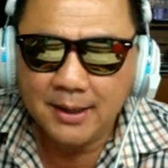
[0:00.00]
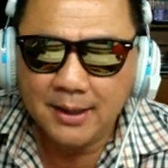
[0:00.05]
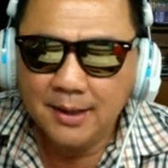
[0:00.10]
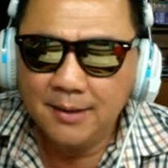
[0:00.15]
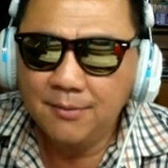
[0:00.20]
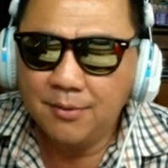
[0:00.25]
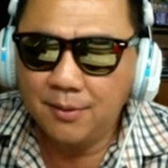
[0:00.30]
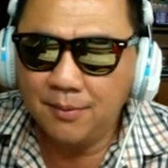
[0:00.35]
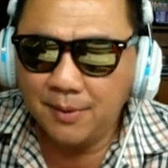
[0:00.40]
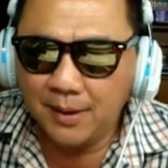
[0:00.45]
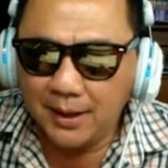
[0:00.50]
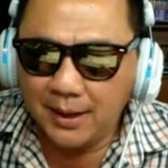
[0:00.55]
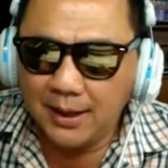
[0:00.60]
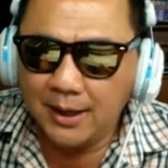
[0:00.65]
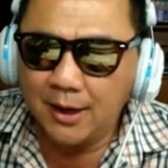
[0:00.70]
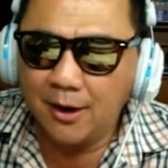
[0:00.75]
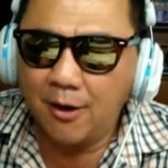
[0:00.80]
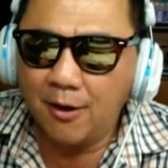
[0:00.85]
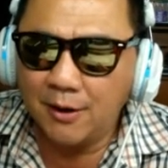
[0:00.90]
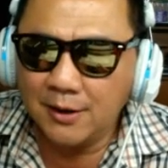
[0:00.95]
ผมก็เลยล
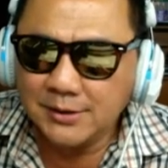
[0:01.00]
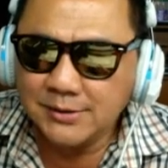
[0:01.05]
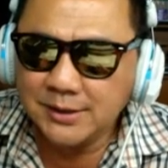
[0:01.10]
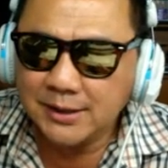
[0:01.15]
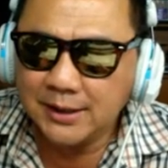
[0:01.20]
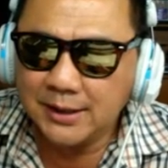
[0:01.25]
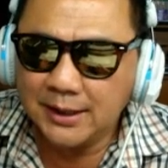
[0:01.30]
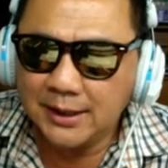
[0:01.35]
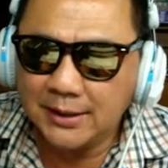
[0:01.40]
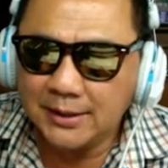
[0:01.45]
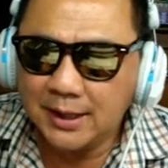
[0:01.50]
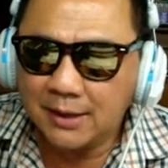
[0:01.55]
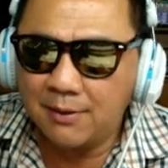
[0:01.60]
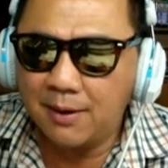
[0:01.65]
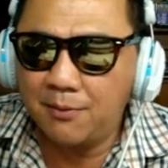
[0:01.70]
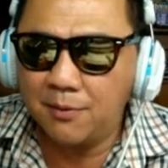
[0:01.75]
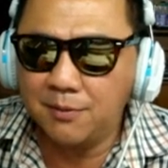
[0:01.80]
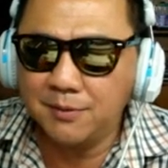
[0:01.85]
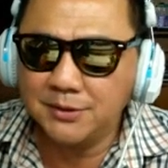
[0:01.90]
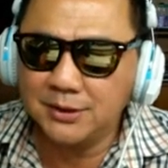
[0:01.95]
องซะเลยแต่ว่าผ
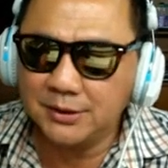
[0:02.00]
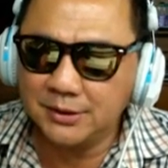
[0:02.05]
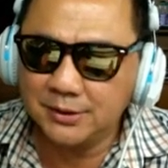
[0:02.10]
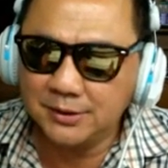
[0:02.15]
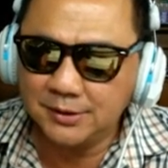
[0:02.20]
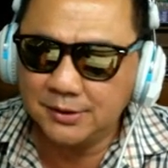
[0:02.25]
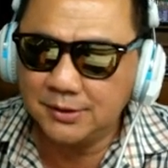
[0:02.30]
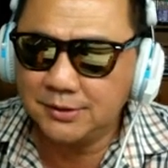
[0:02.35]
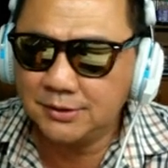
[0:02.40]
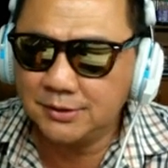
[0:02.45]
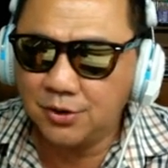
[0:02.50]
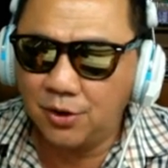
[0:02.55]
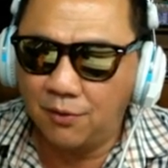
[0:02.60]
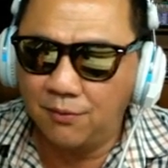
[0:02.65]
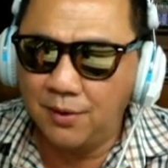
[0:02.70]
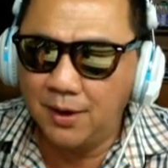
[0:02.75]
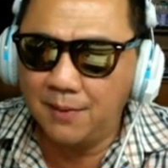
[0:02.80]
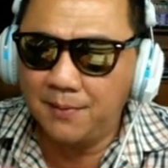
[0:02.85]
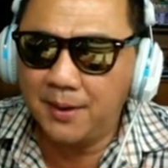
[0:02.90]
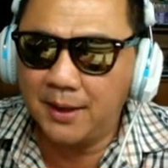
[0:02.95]
มซื้อ
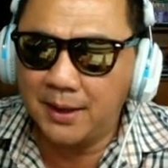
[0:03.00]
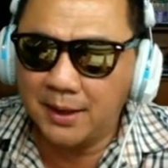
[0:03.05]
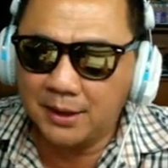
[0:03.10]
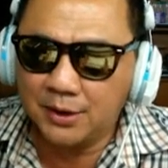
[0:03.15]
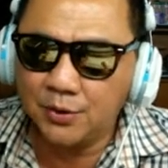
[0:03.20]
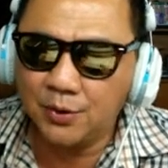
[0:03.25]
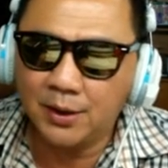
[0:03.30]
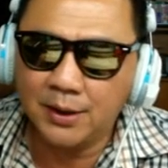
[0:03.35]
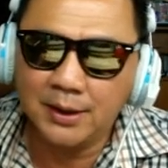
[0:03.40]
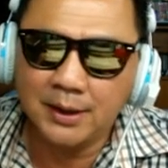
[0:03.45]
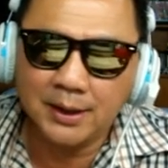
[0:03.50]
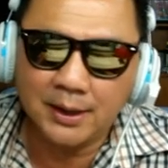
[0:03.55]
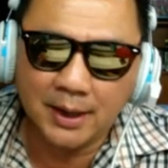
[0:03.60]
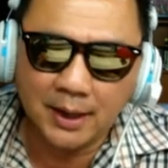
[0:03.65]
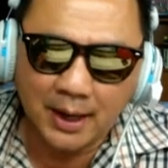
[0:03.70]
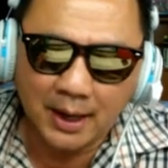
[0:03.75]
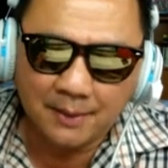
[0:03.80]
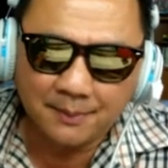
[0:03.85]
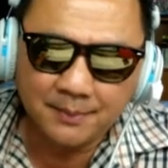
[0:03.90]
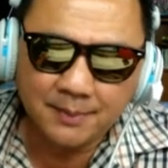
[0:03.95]
cover ไปอีกตัวหนึ่งนะครับ